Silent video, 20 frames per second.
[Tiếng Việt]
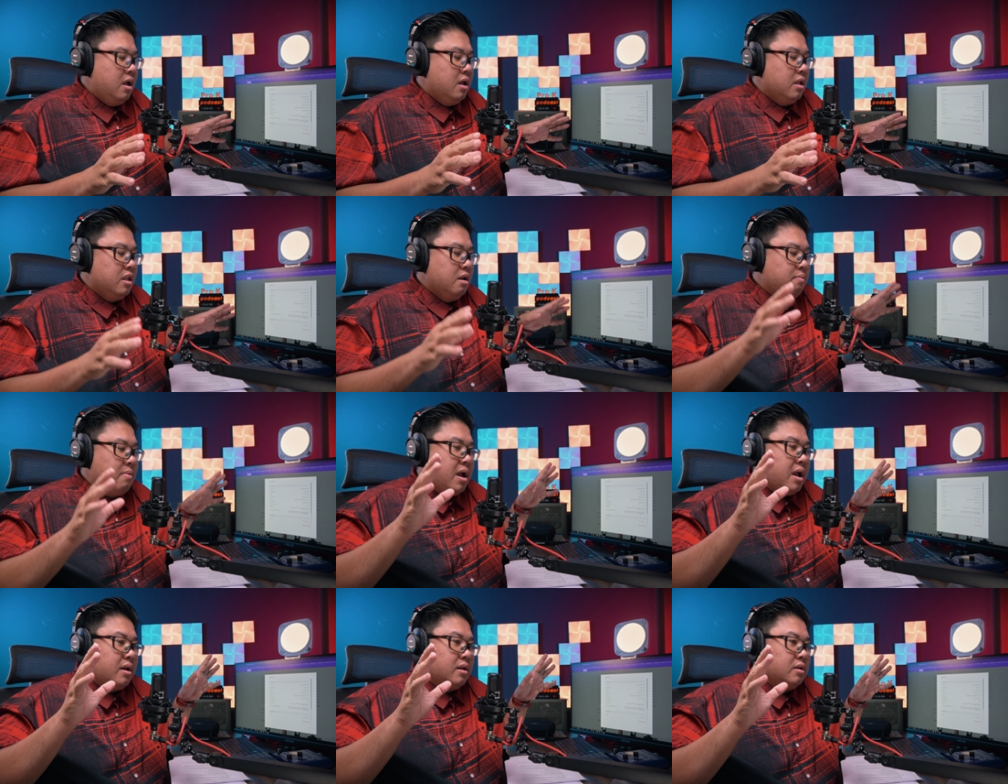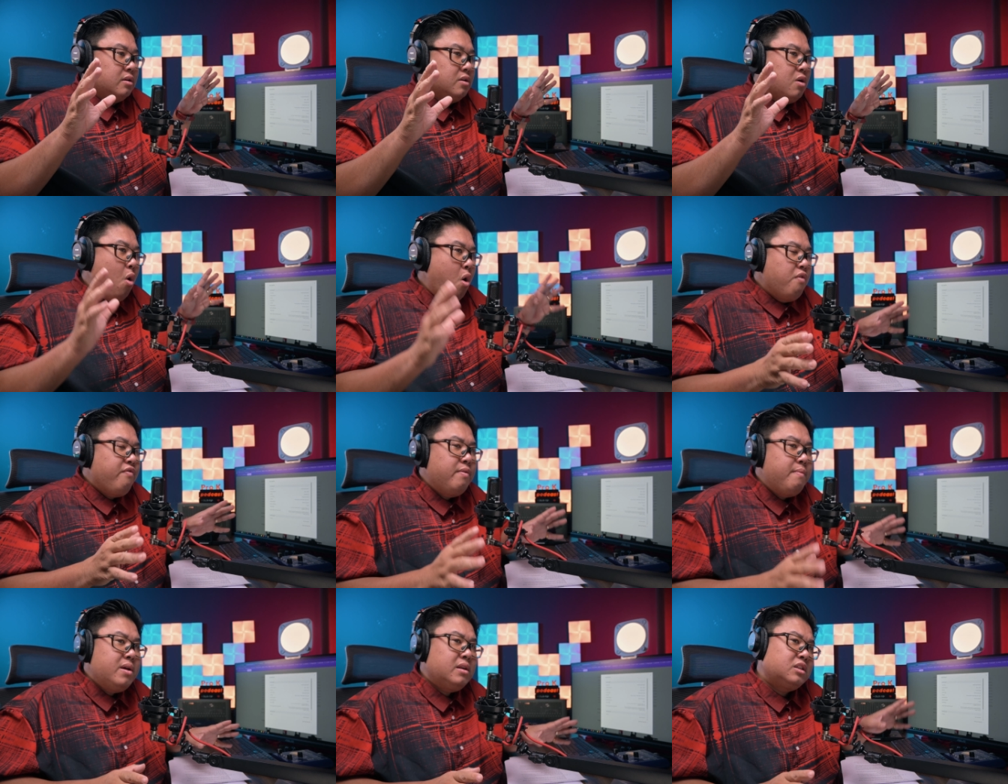nhưng mà đối
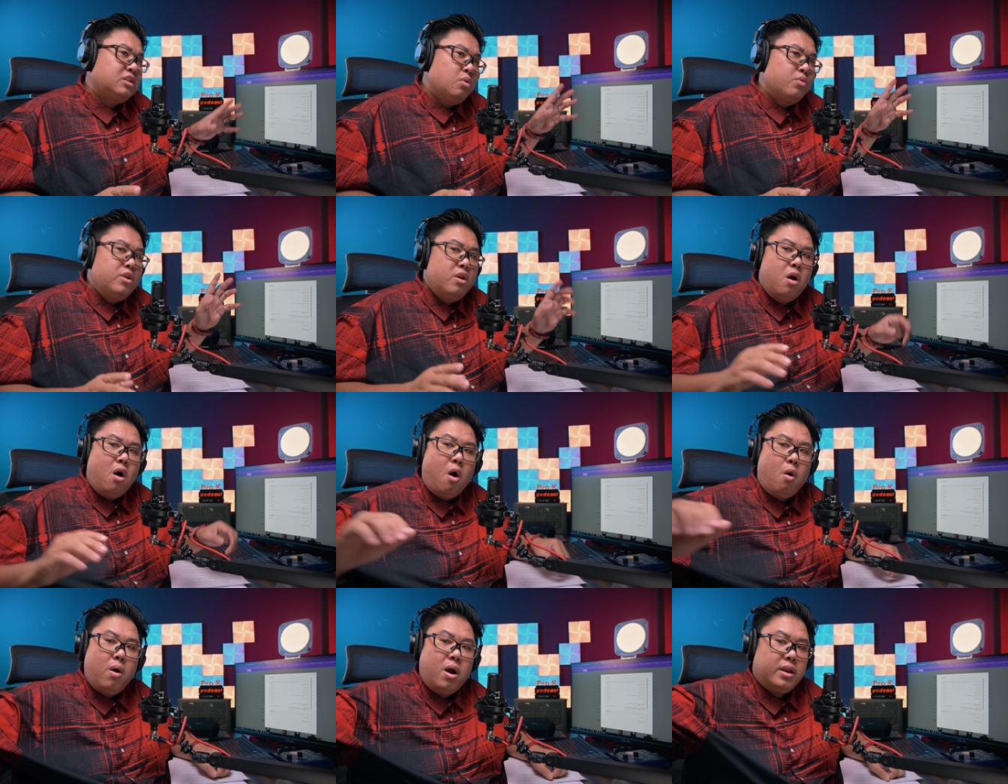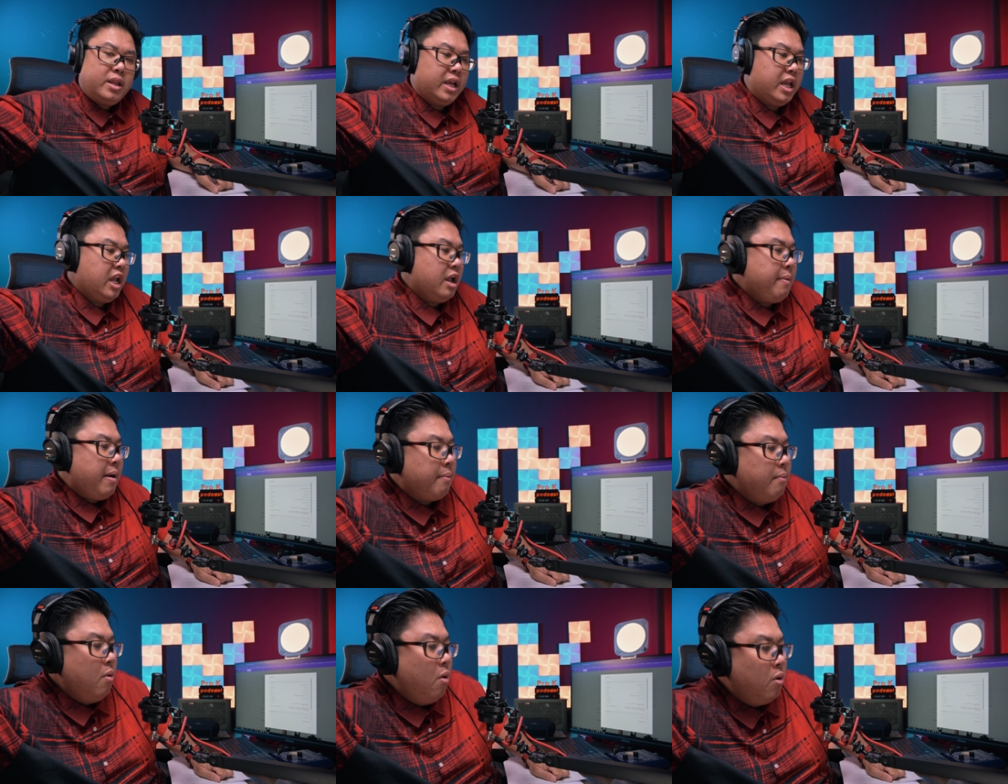với mix Studio á, thì khi các
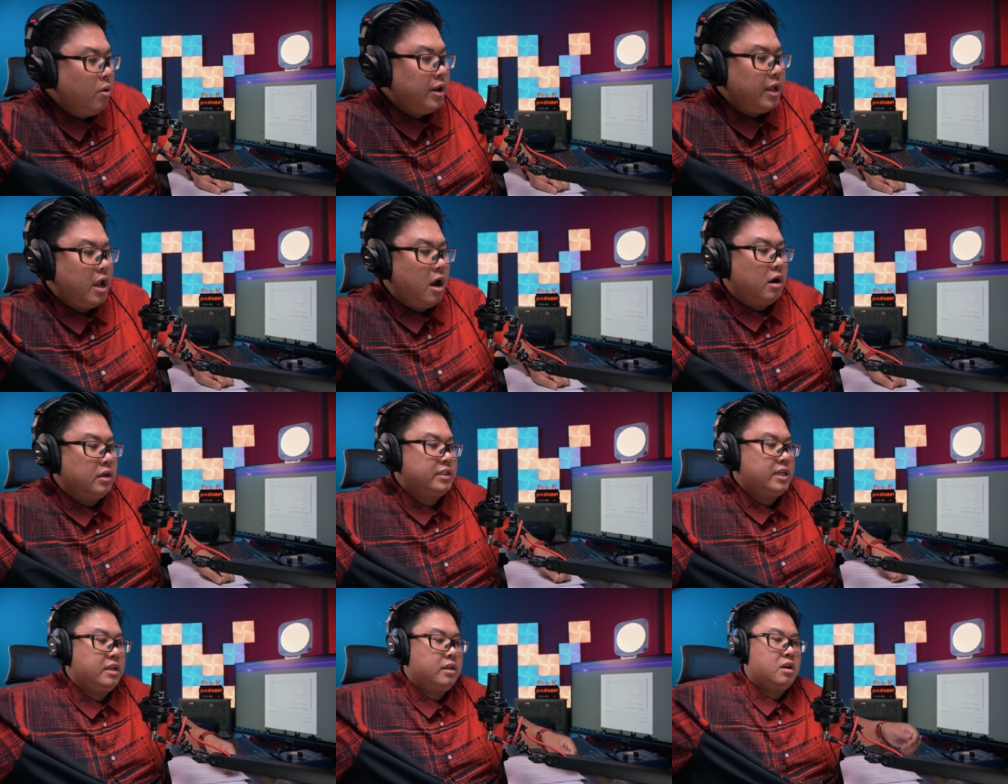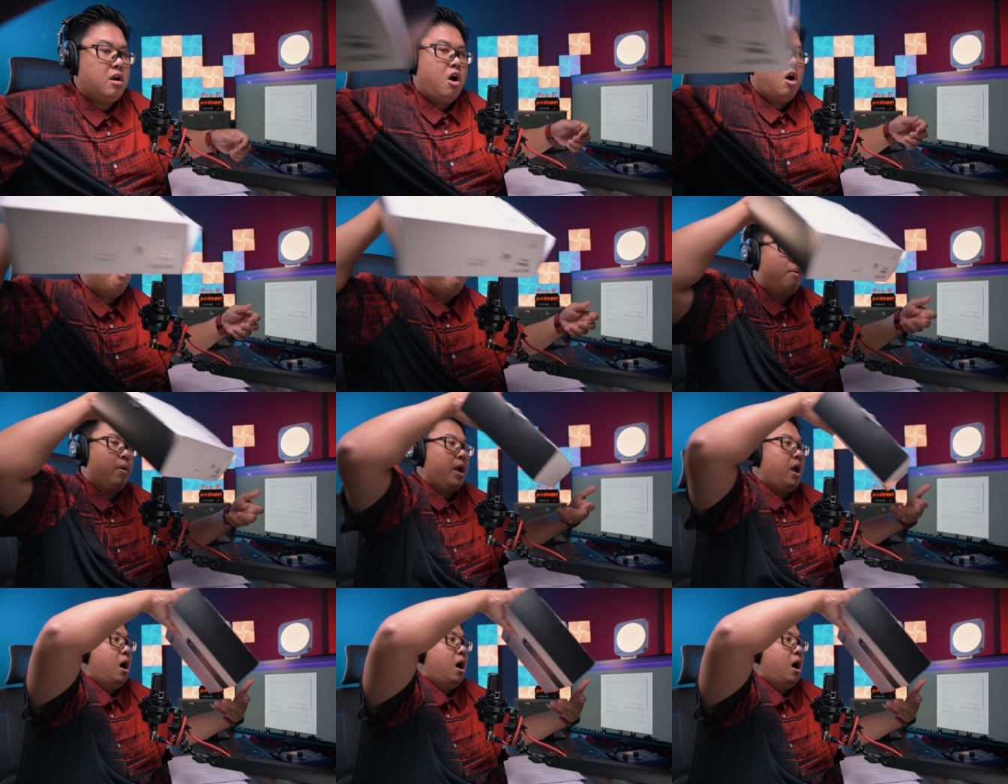bạn mua thì họ sẽ có một